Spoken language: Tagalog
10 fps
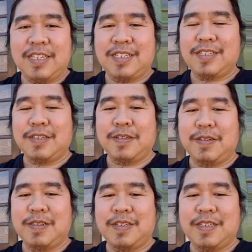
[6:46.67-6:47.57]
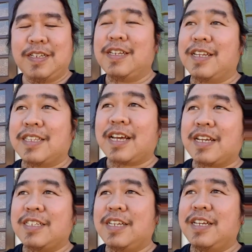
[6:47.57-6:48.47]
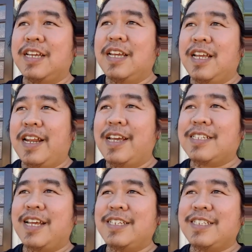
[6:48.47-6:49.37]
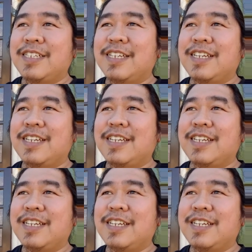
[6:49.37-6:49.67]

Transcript: so ayan nagtaka si Lays Lays